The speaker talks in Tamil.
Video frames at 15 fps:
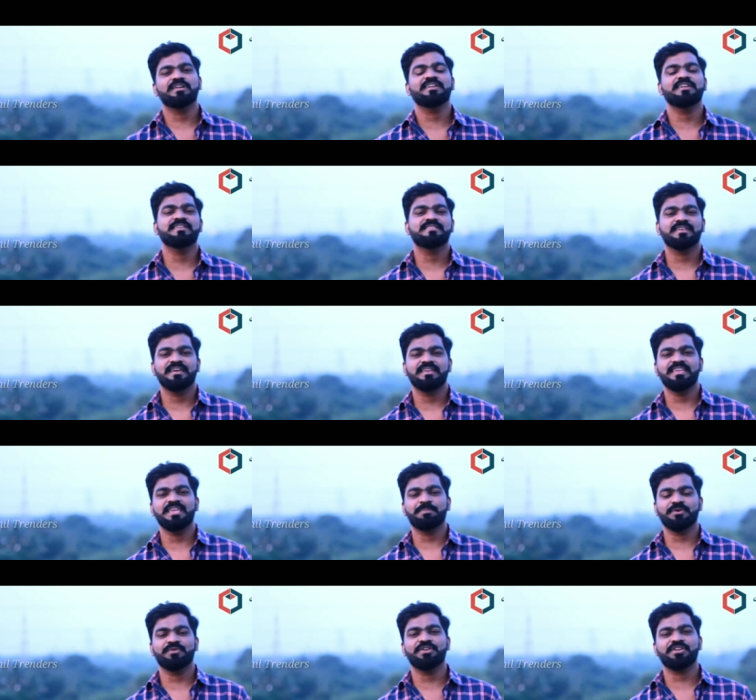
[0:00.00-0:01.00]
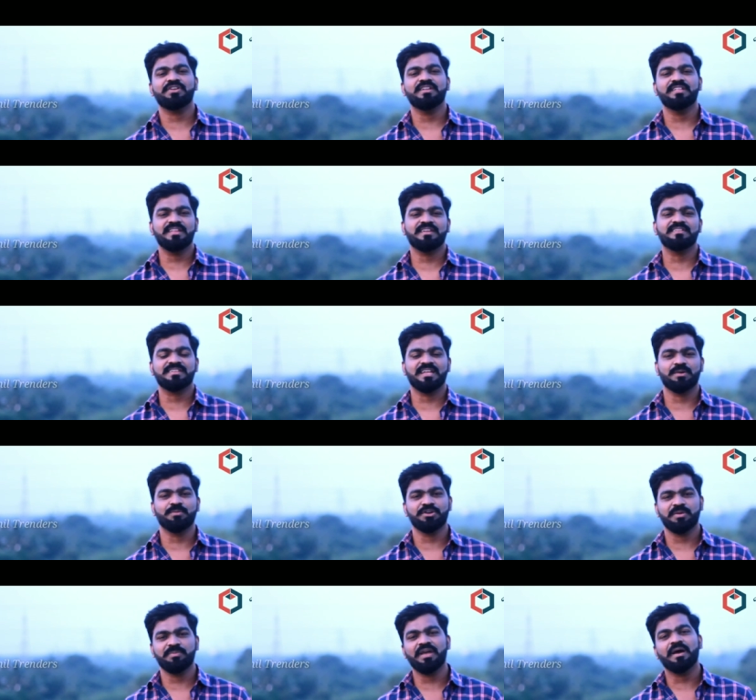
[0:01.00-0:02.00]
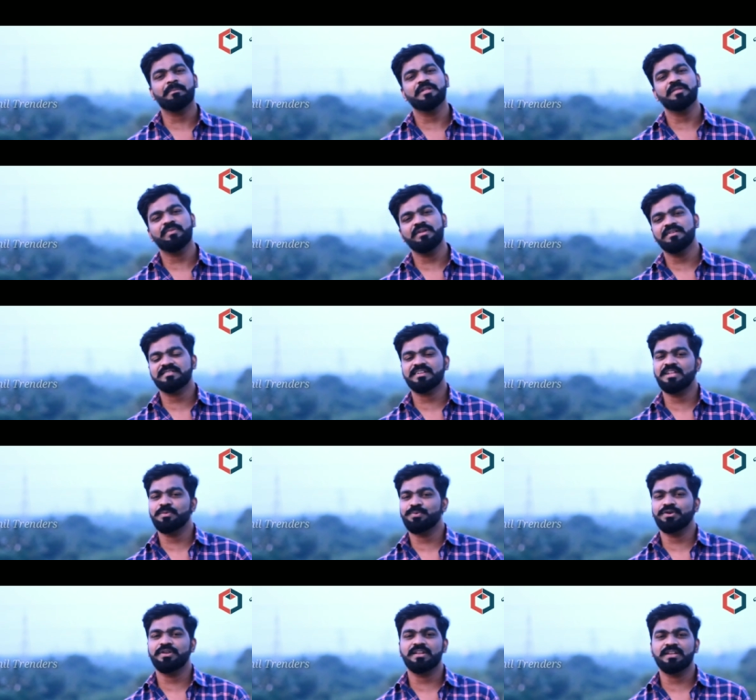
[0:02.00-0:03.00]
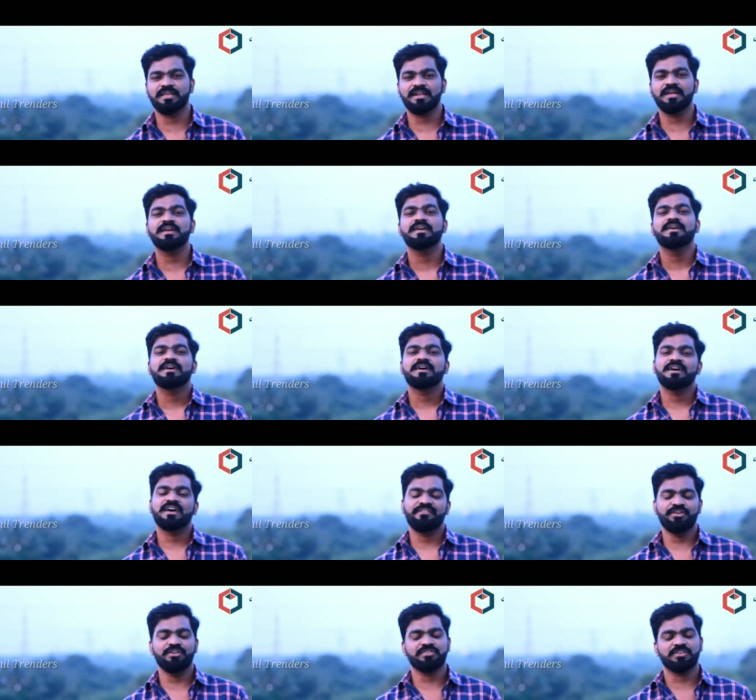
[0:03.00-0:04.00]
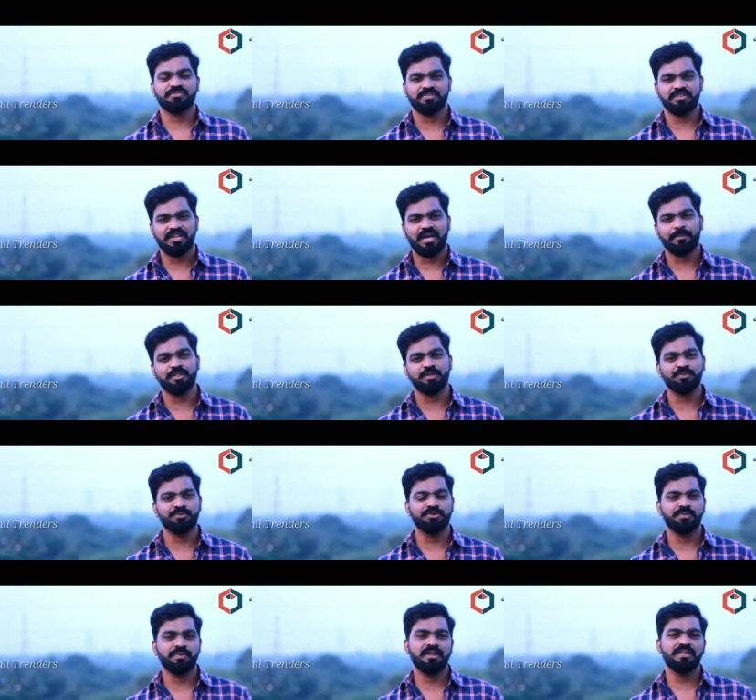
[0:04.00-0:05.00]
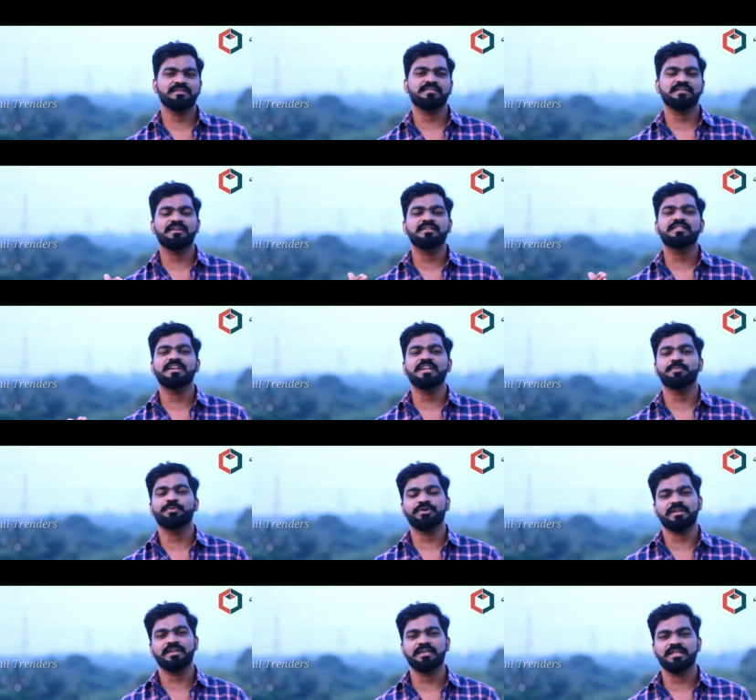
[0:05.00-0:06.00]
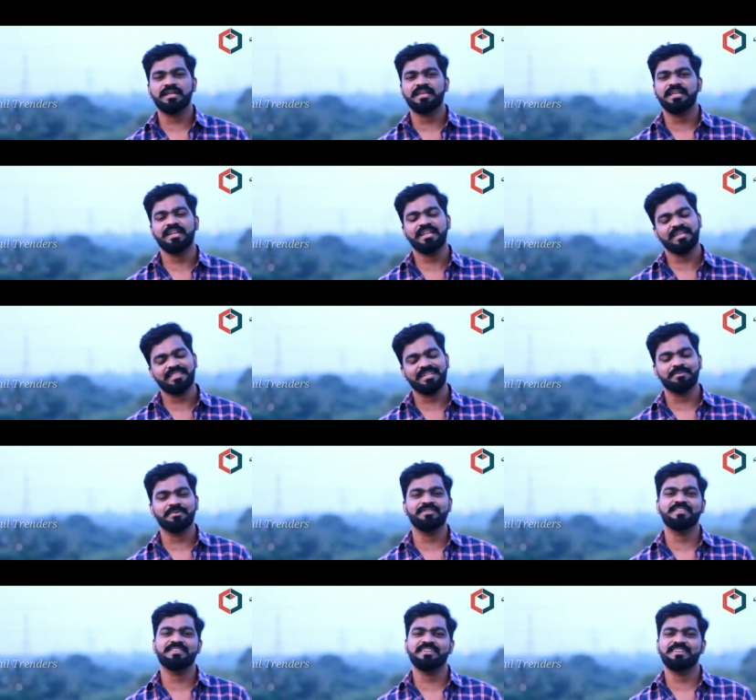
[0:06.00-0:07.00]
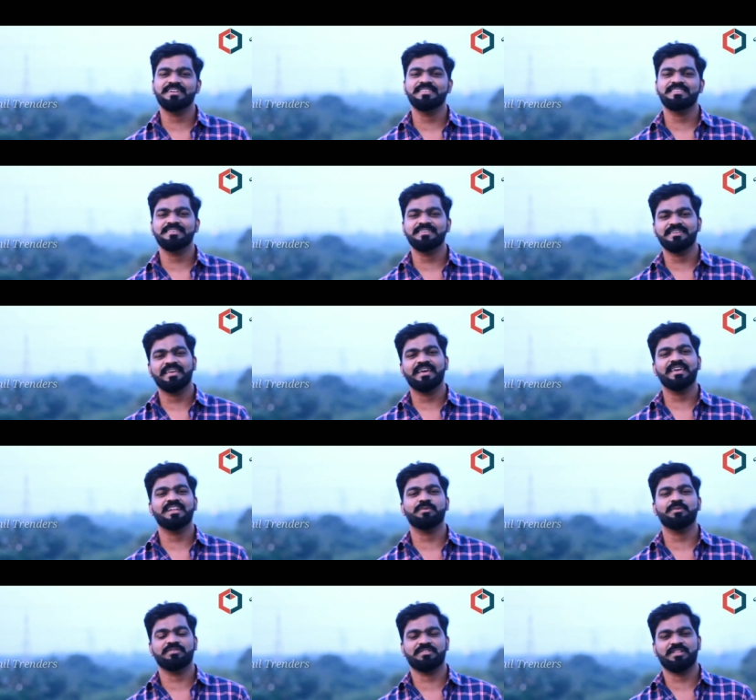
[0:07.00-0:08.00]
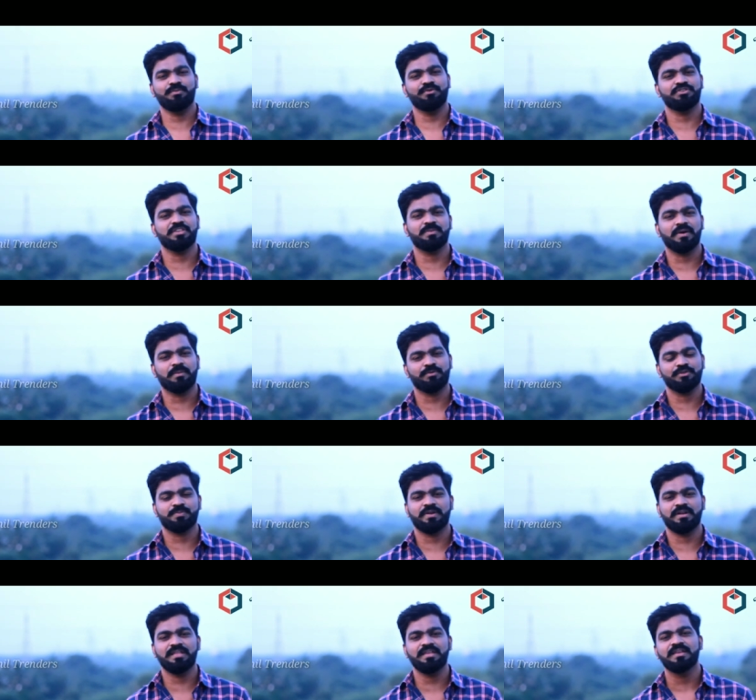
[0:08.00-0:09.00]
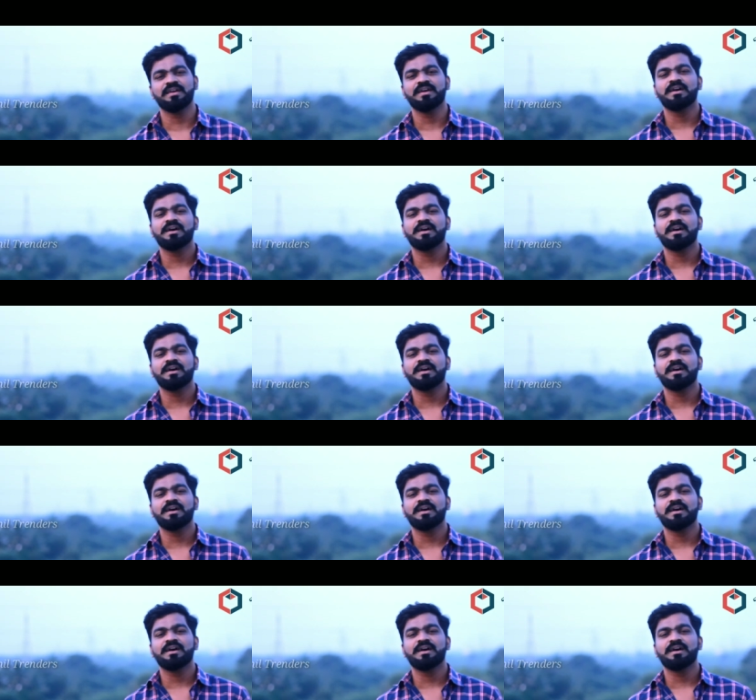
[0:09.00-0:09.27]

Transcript: ஒன் ரிலீஸ் ஆகி இப்போ வரைக்கும் லிரிக்கல் சாங் மட்டுமே ஐம்பது மில்லியன்ஸ் தாண்டி இருக்கிற வீடியோ சாங்ஸ் வந்து நாற்பத்தி மூணு மில்லியன்ஸ் தாண்டி இருக்கிற இளைய தளபதி விஜய் நடித்து ஏஆர் ரஹ்மான் சார் மியூசிக் கம்போஸ் பண்ணி